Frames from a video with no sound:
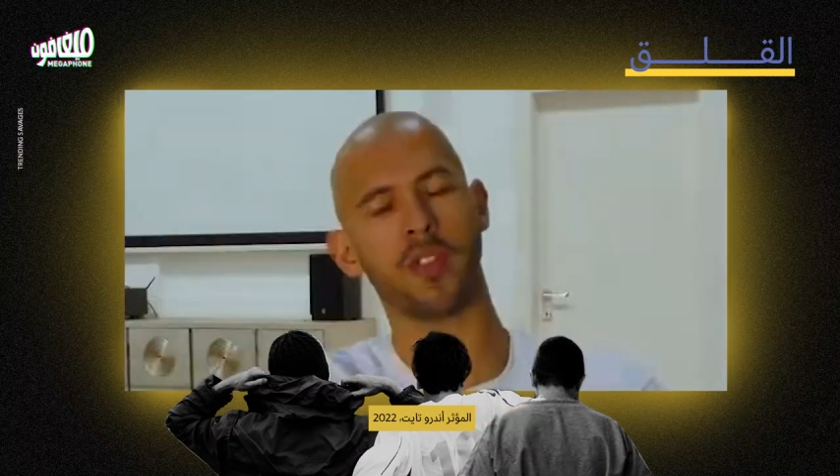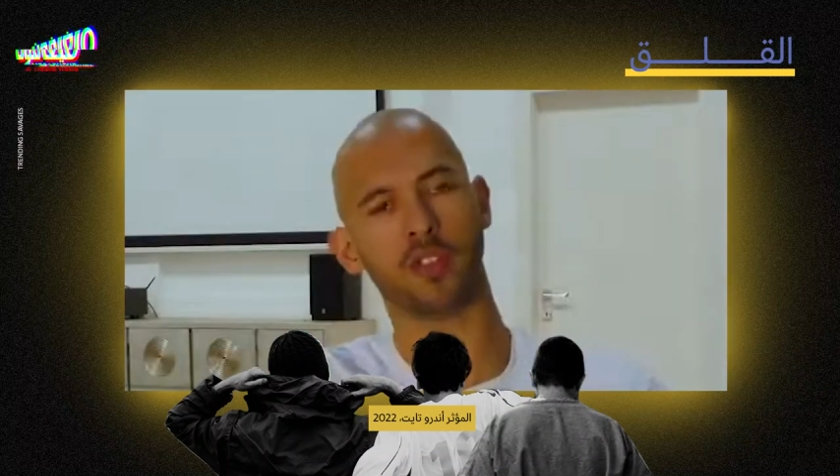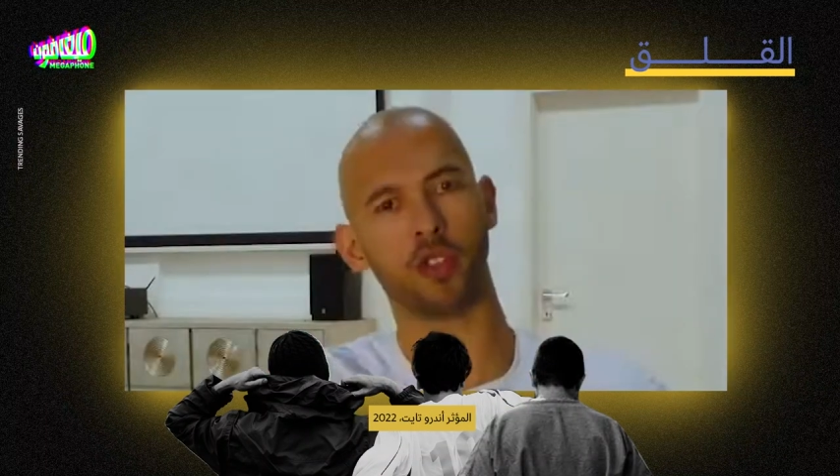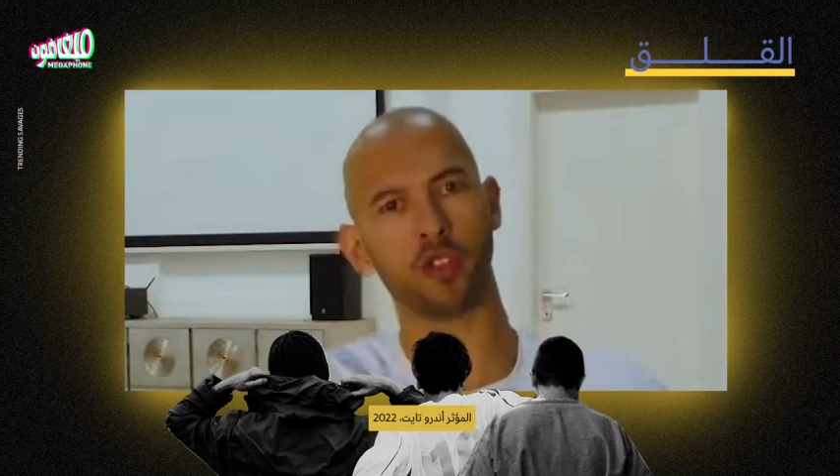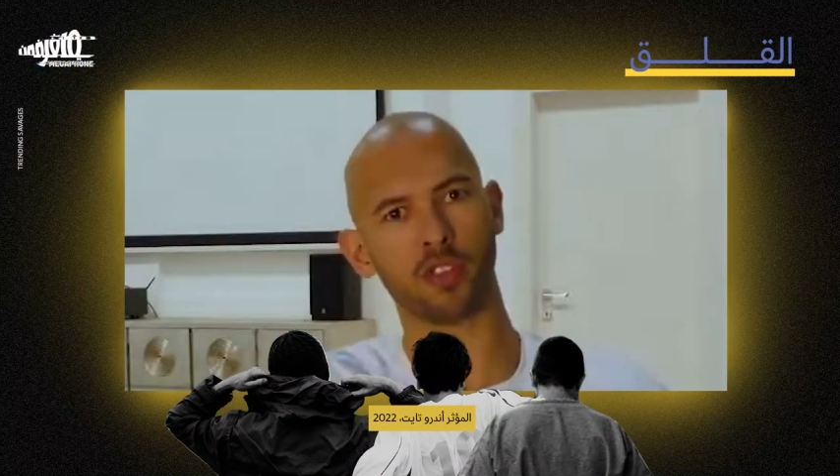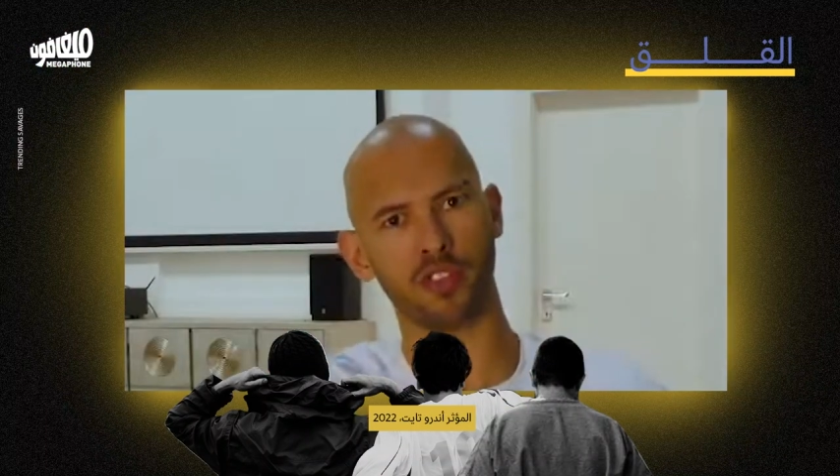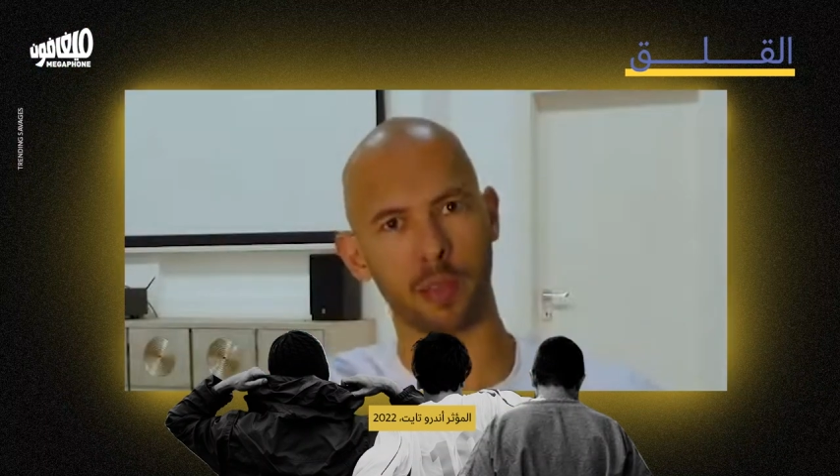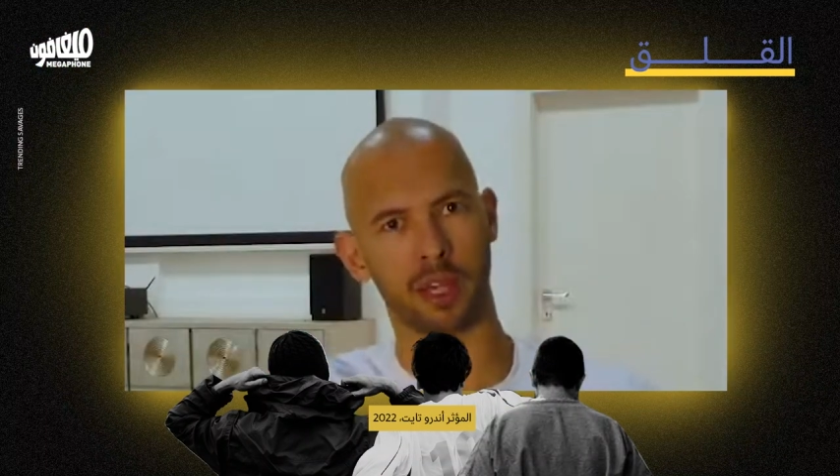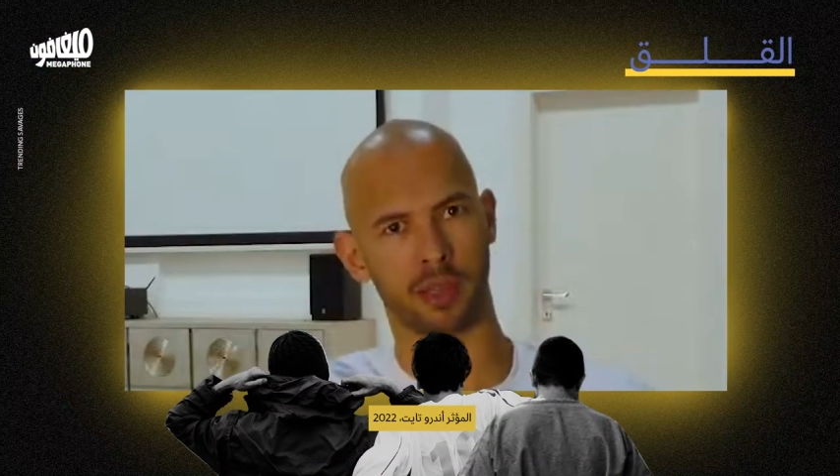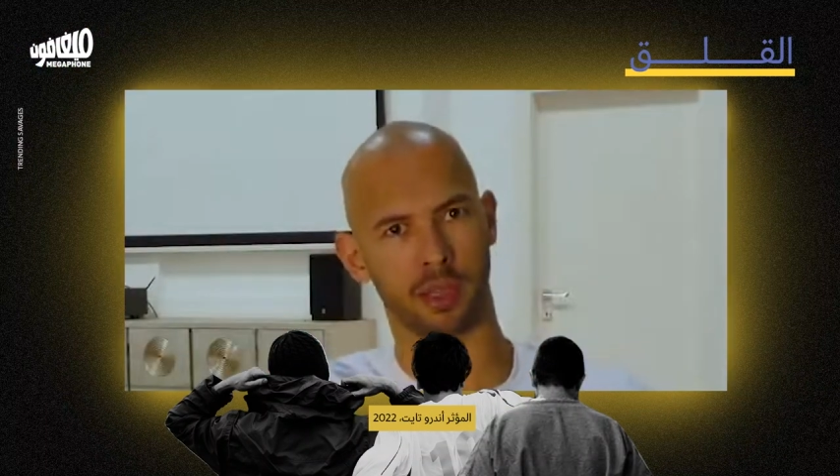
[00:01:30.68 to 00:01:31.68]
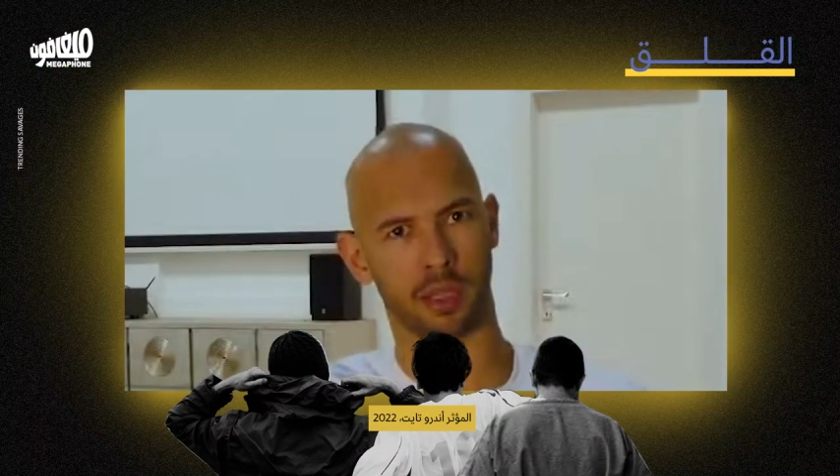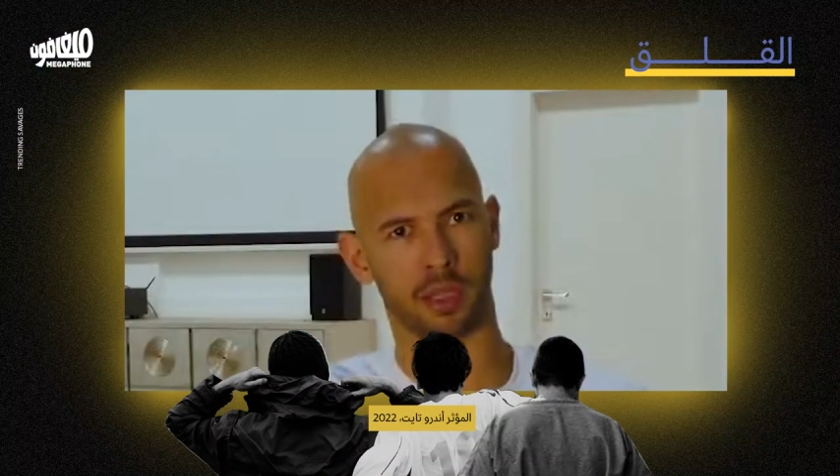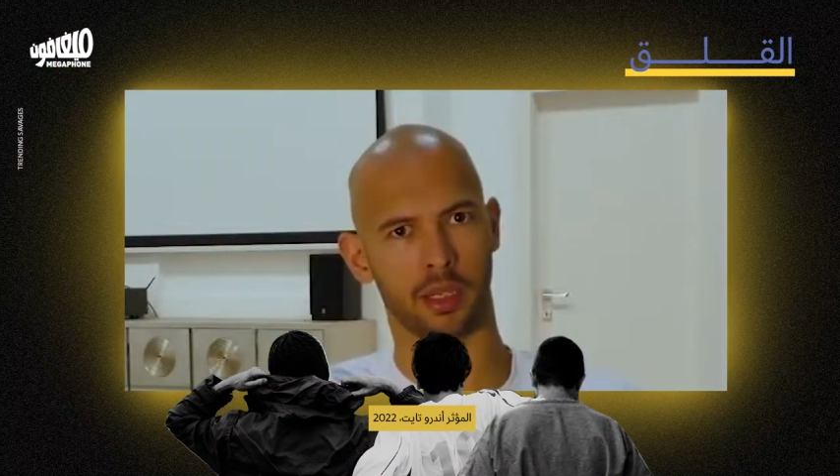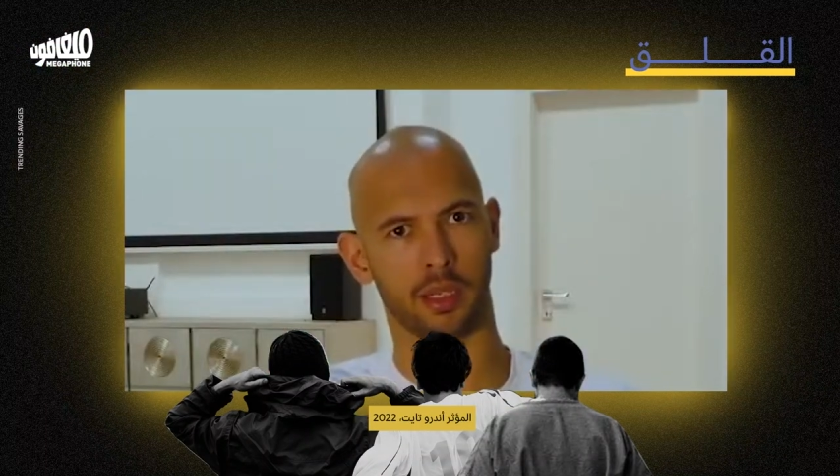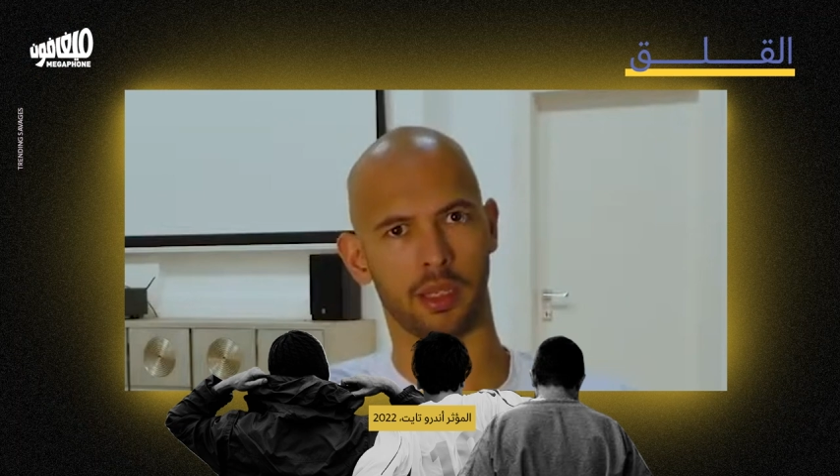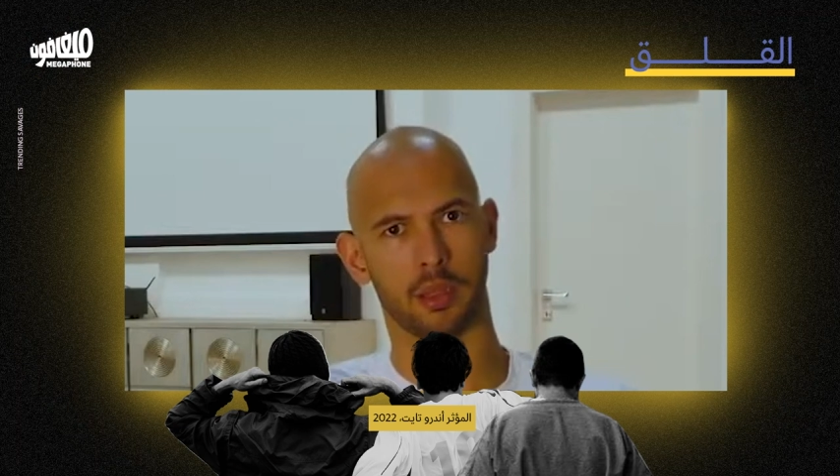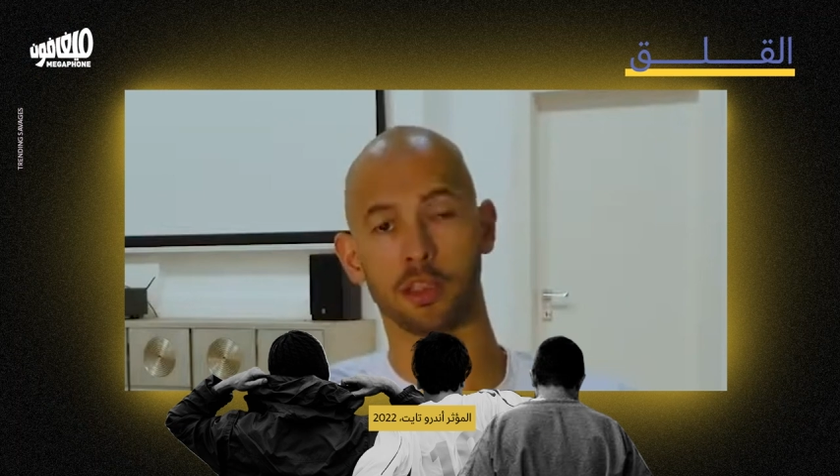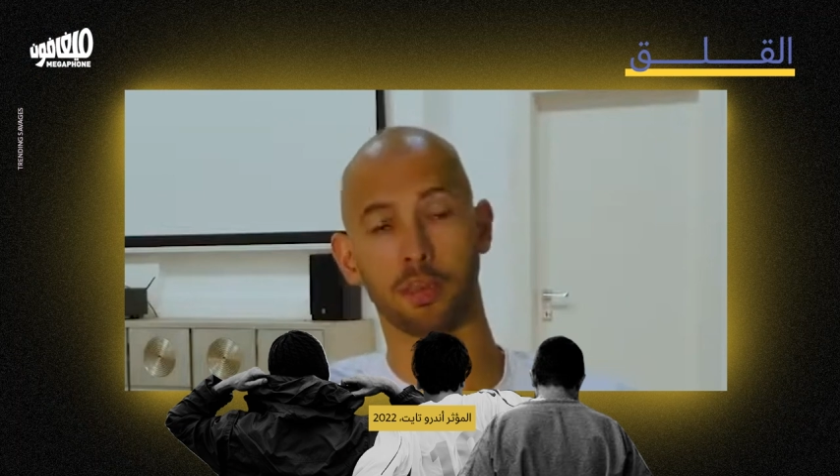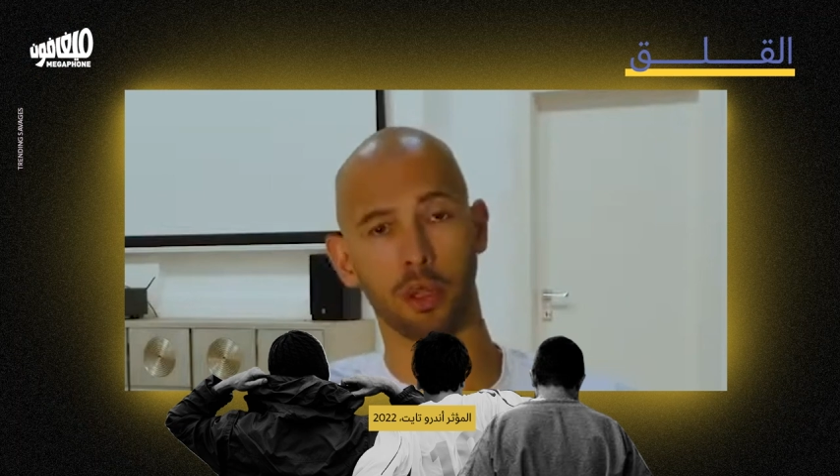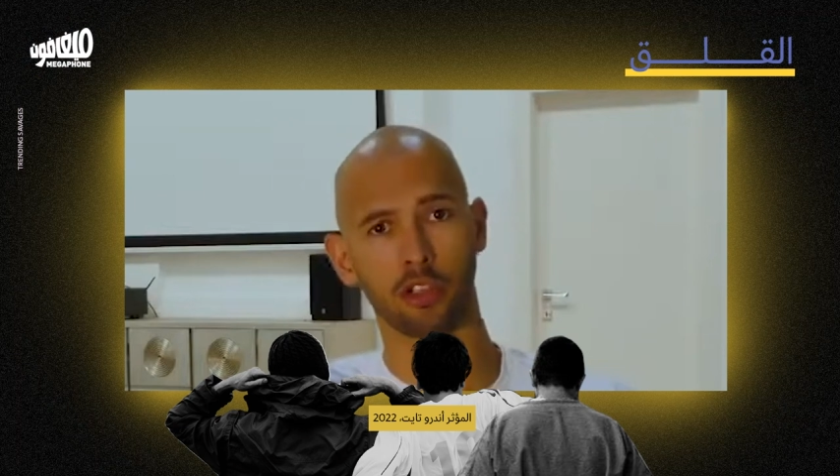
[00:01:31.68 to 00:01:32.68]
ما في قلق في عدو
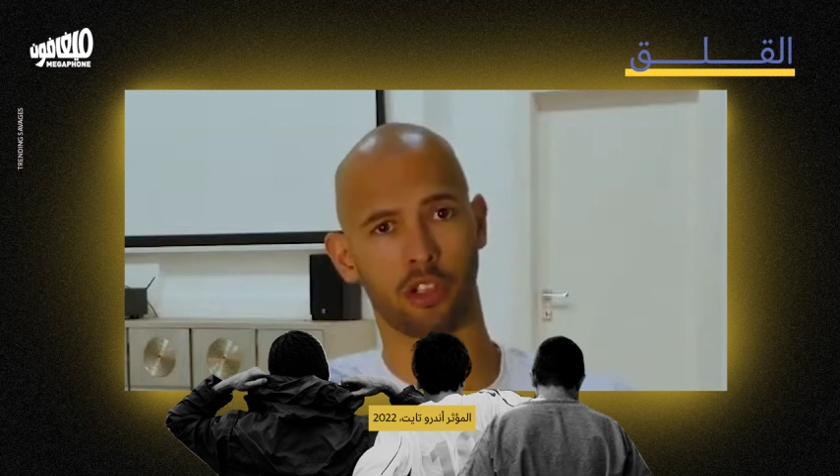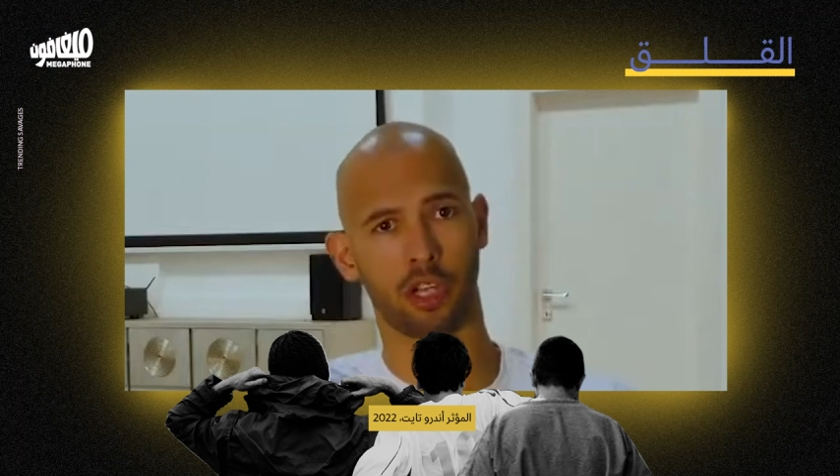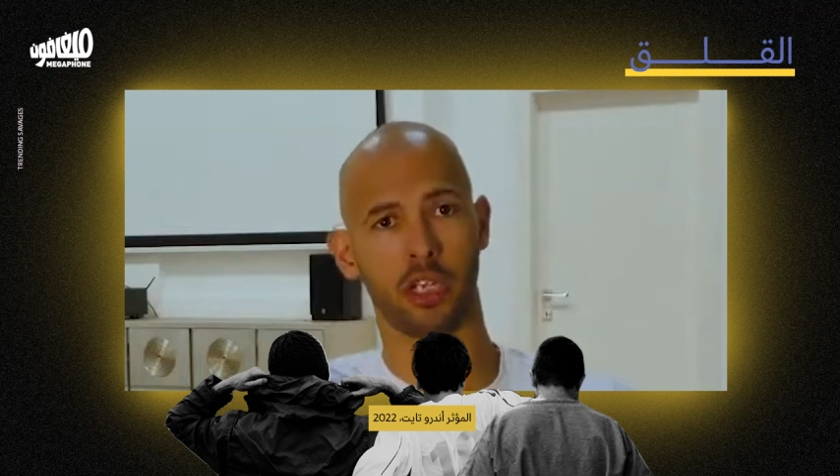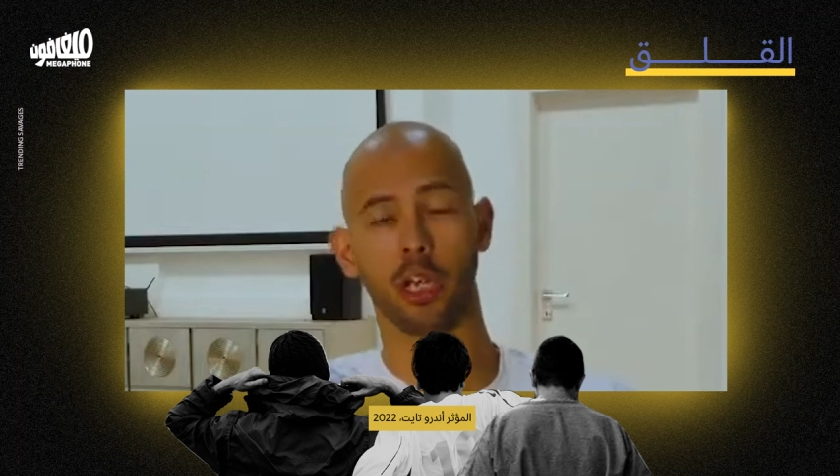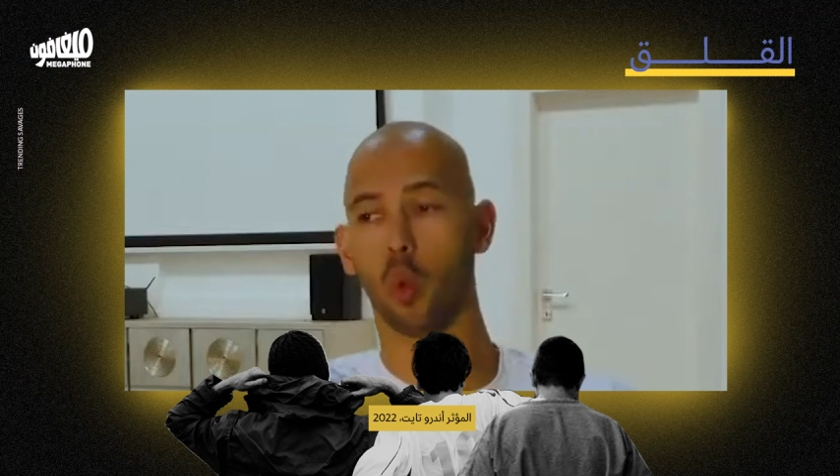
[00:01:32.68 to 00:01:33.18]
It's bullshit.